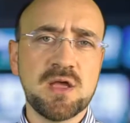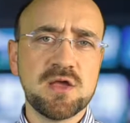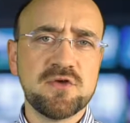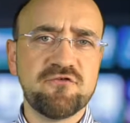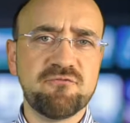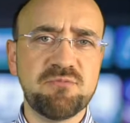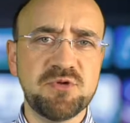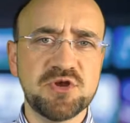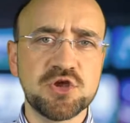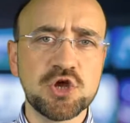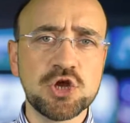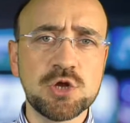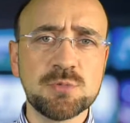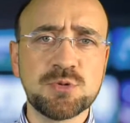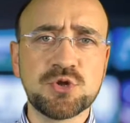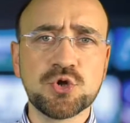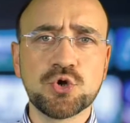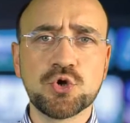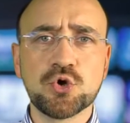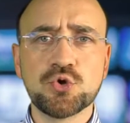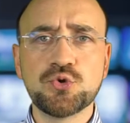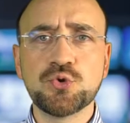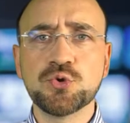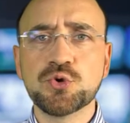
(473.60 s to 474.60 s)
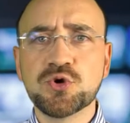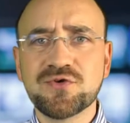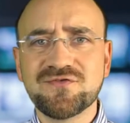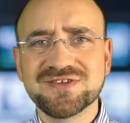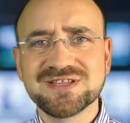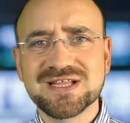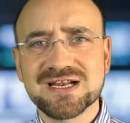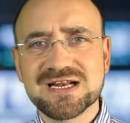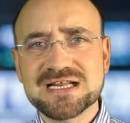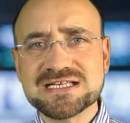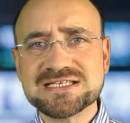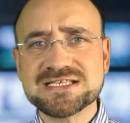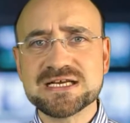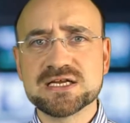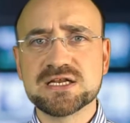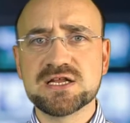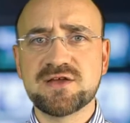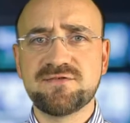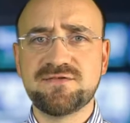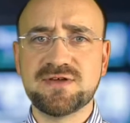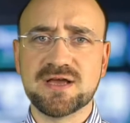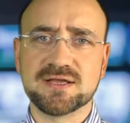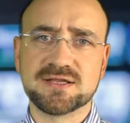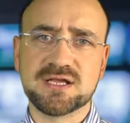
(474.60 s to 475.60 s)
W minionym tygodniu Konfederacja
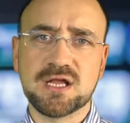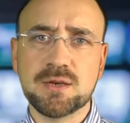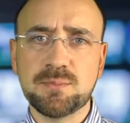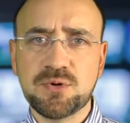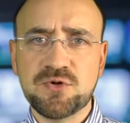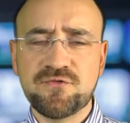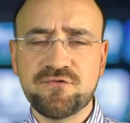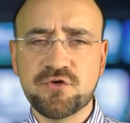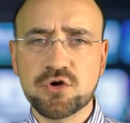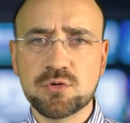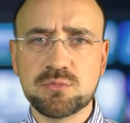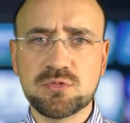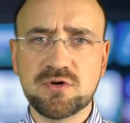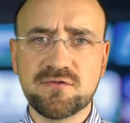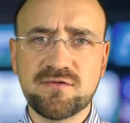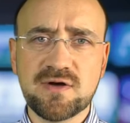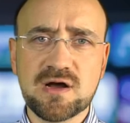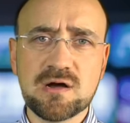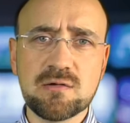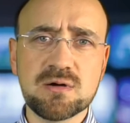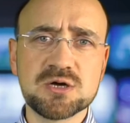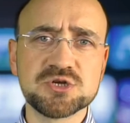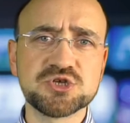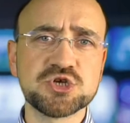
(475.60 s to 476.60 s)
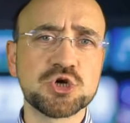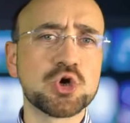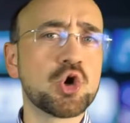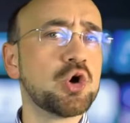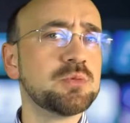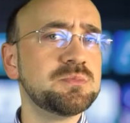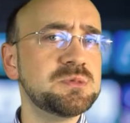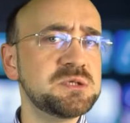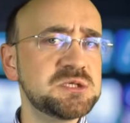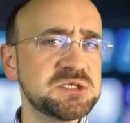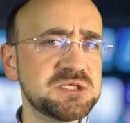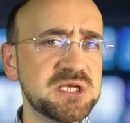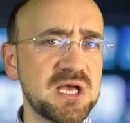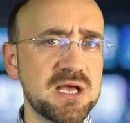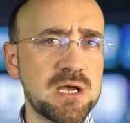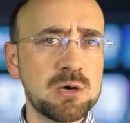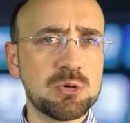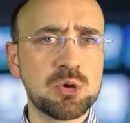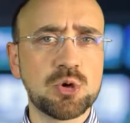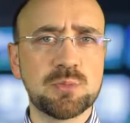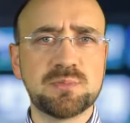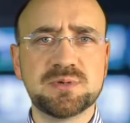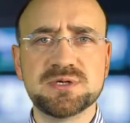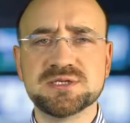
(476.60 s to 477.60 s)
Lewiatan poinformowała, że Komisja
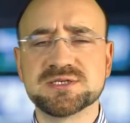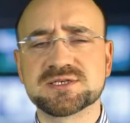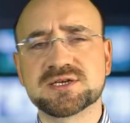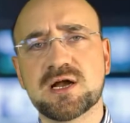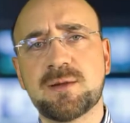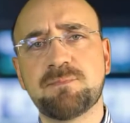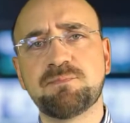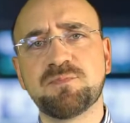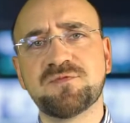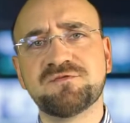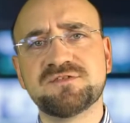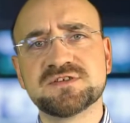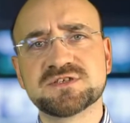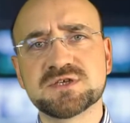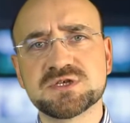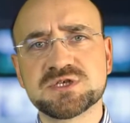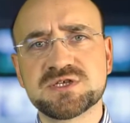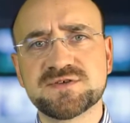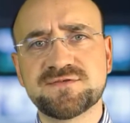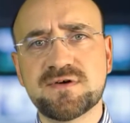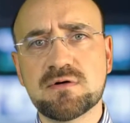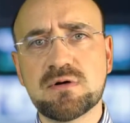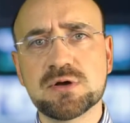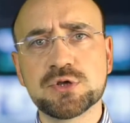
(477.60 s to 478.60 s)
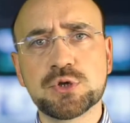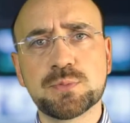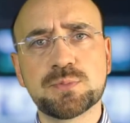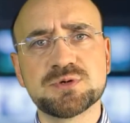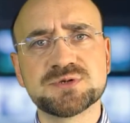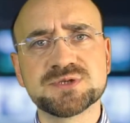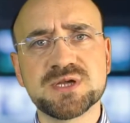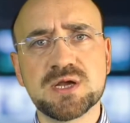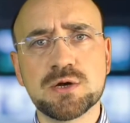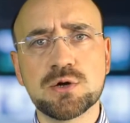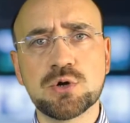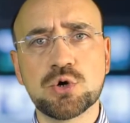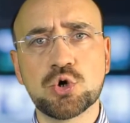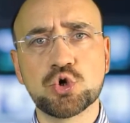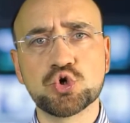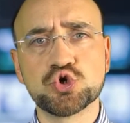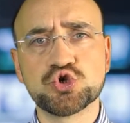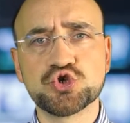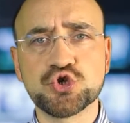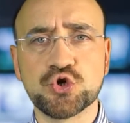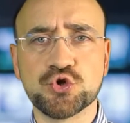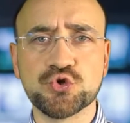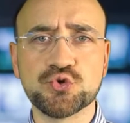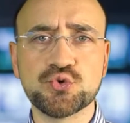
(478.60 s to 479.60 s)
Europejska wystosowała do polskiego
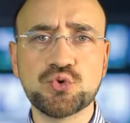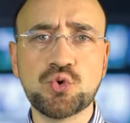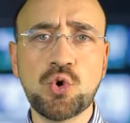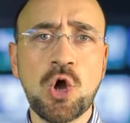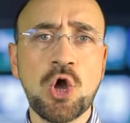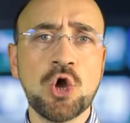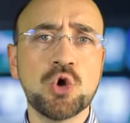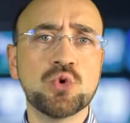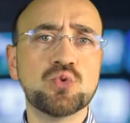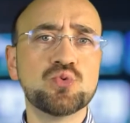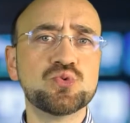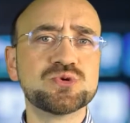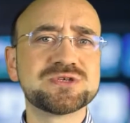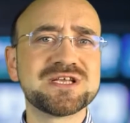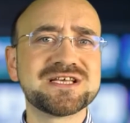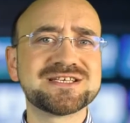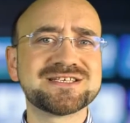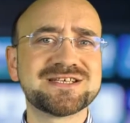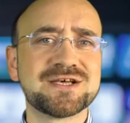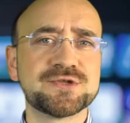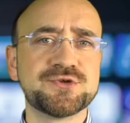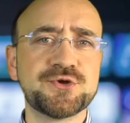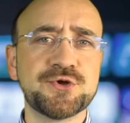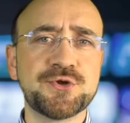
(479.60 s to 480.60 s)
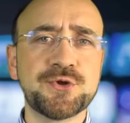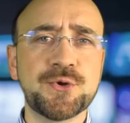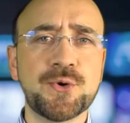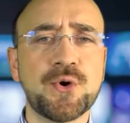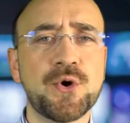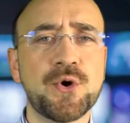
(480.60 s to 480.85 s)
rządu uzasadnioną